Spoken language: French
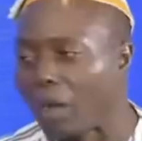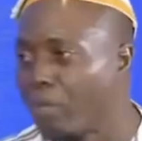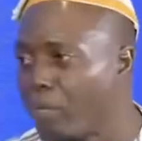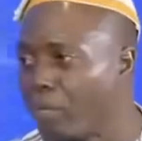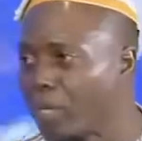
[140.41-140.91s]
et à
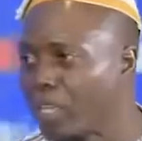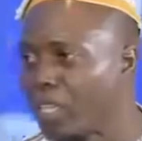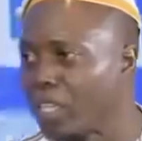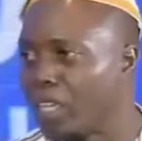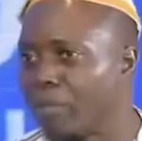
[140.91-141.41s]
bon
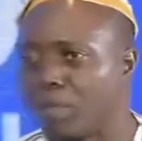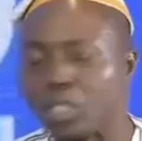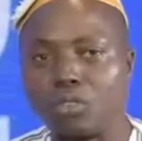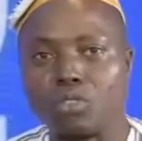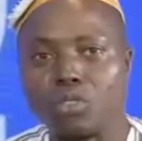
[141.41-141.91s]
prix
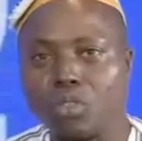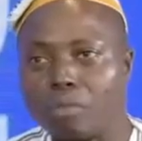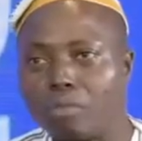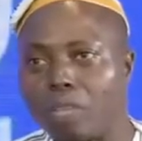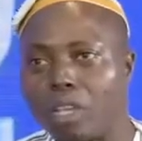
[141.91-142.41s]
parce que nous
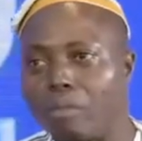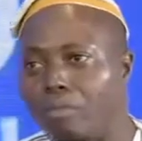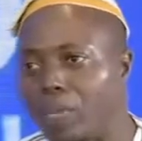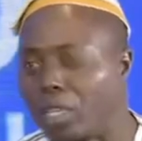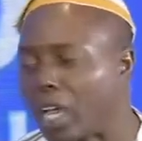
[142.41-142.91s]
sommes
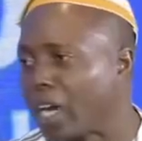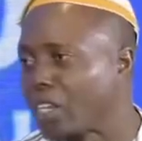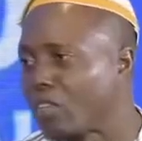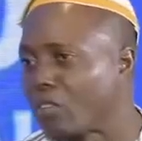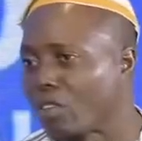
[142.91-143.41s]
un pays
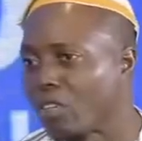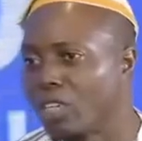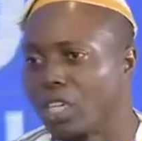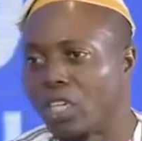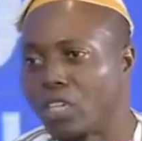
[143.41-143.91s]
agricole
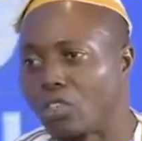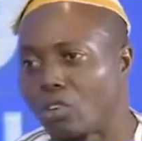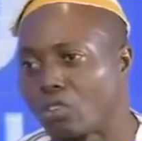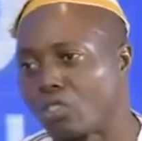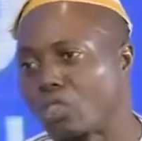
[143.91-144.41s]
et
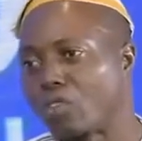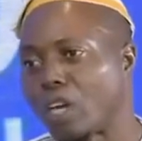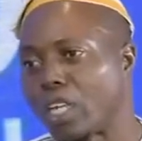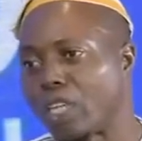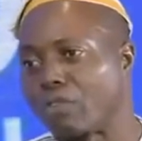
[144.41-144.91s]
donc nous
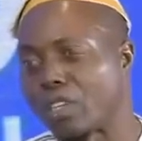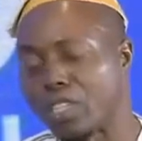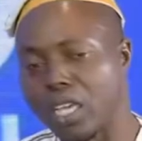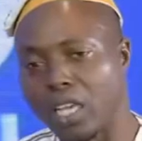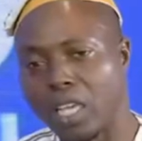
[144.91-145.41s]
devons aller vers
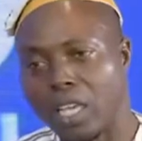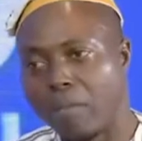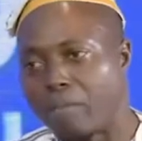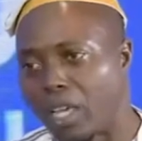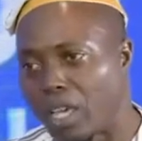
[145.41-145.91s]
ça.
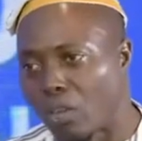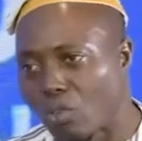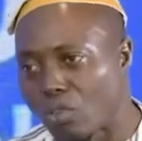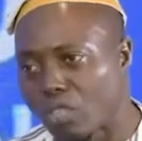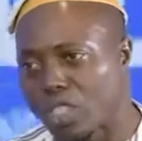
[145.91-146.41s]
Mais le
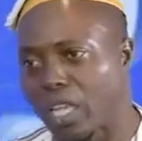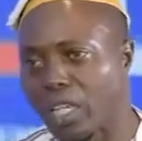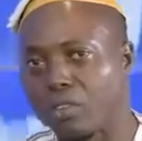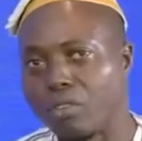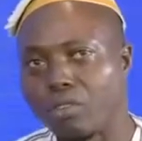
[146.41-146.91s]
constat
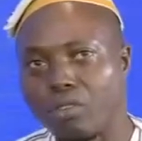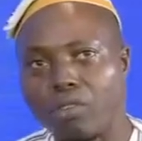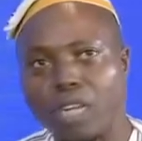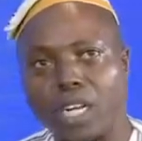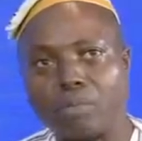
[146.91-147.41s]
est
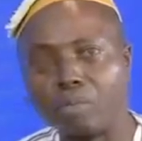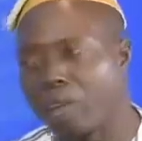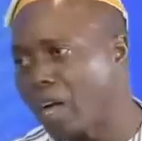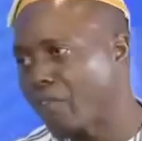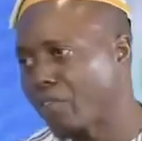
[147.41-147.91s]
qu'on n'arrive
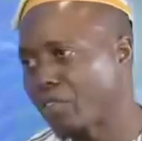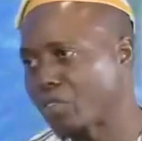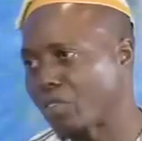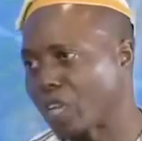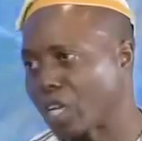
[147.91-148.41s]
pas à faire
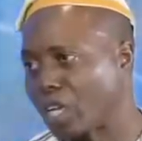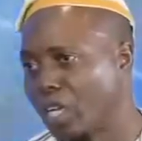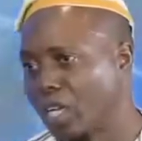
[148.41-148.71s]
cela.